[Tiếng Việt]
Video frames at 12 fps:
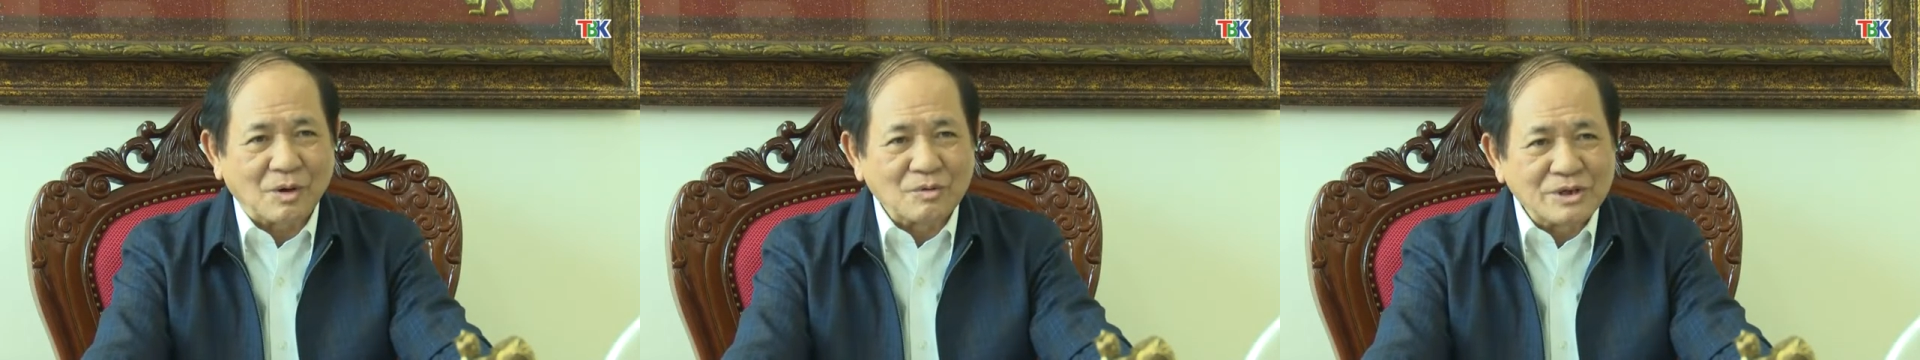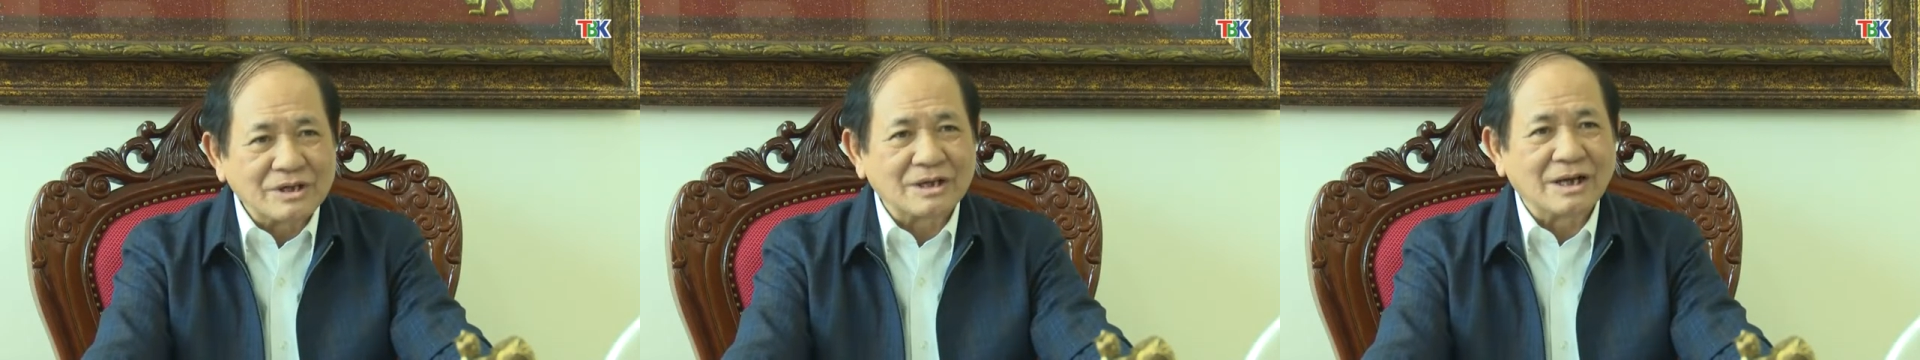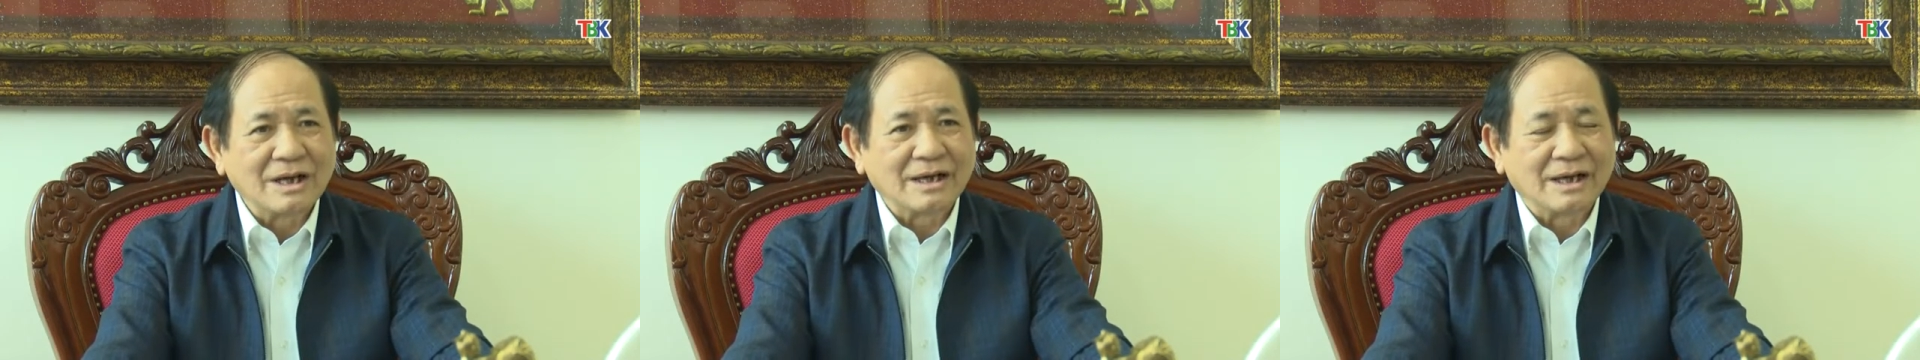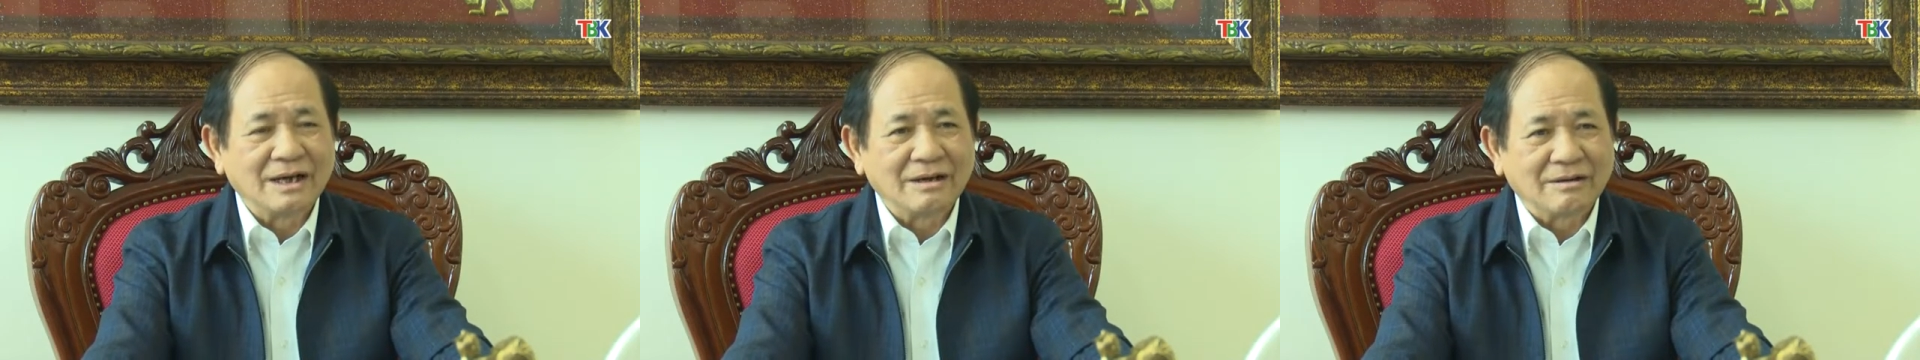công chức
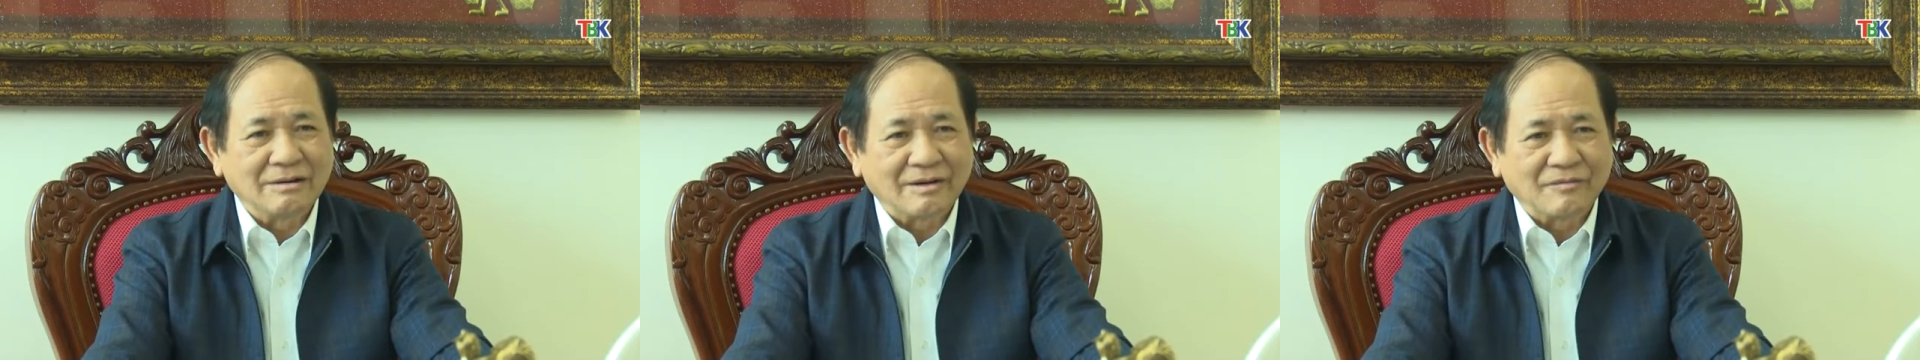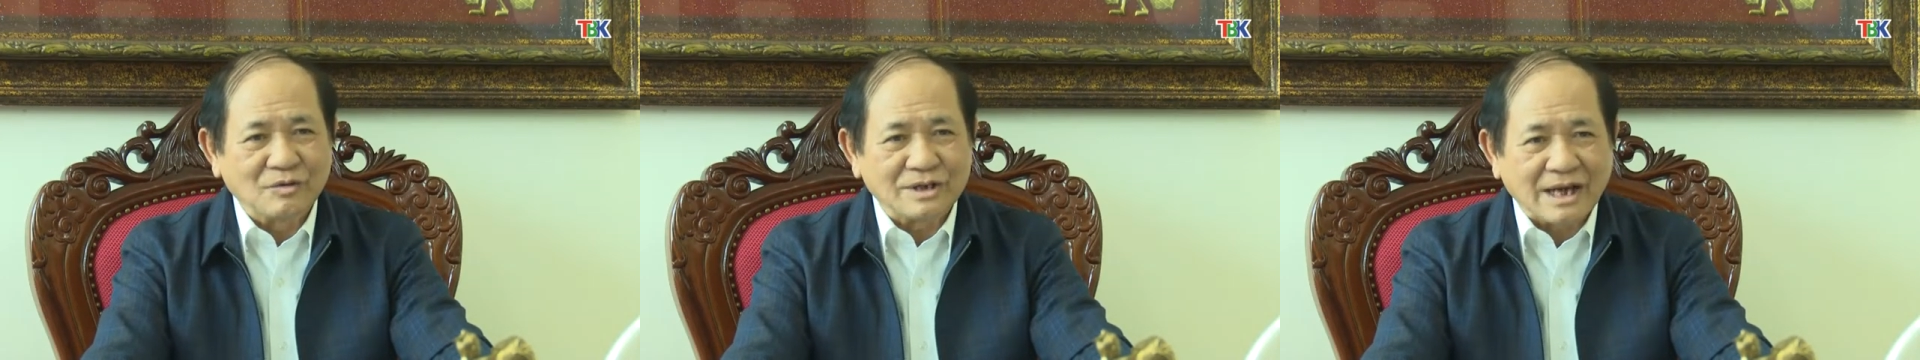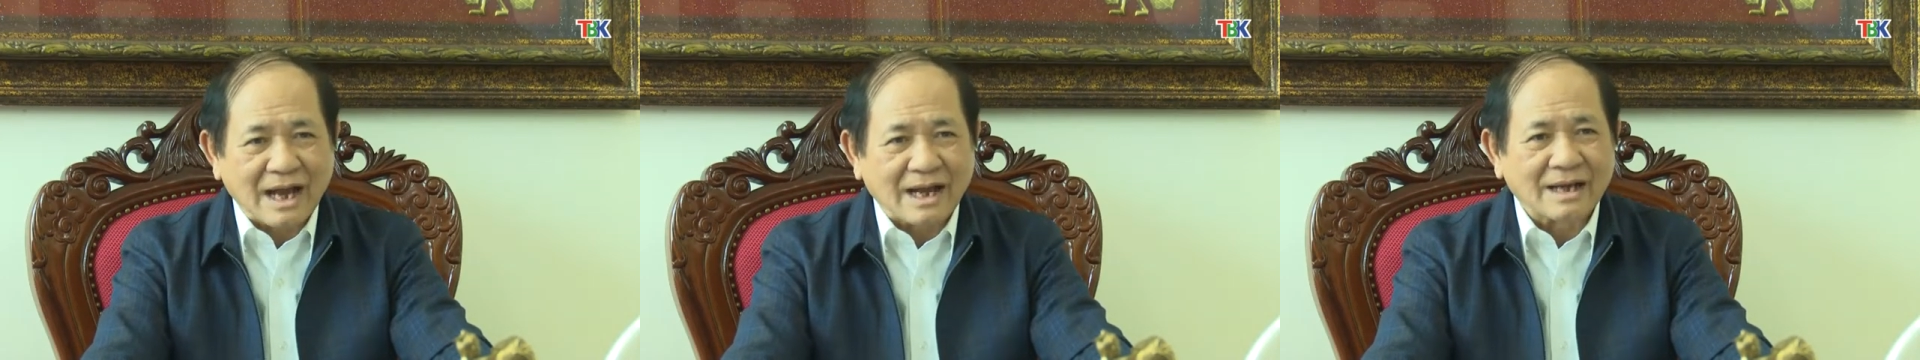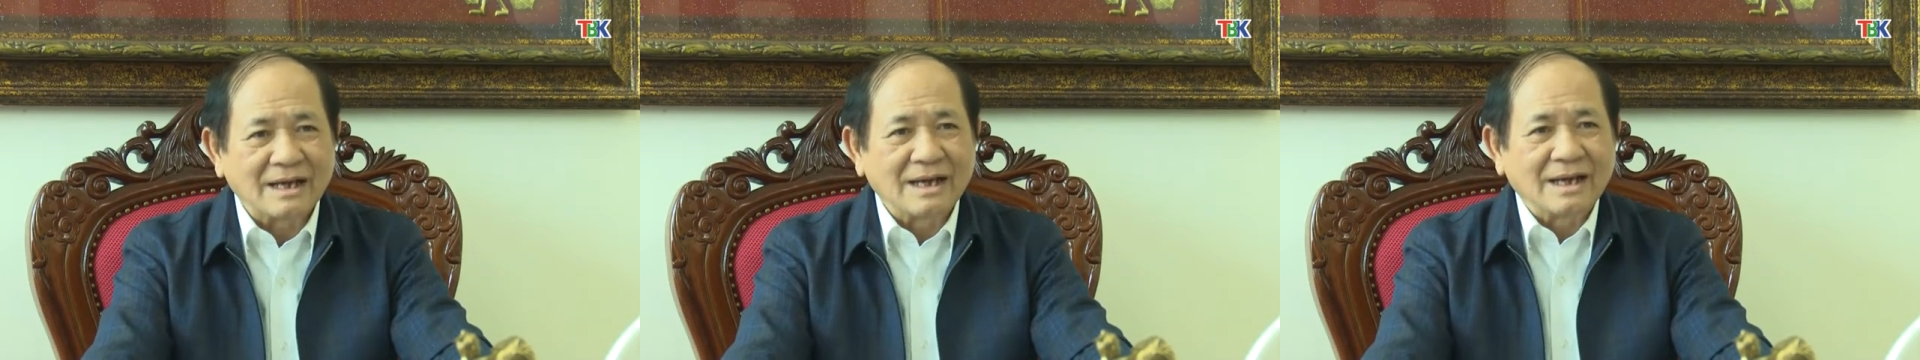đến lực lượng vũ trang,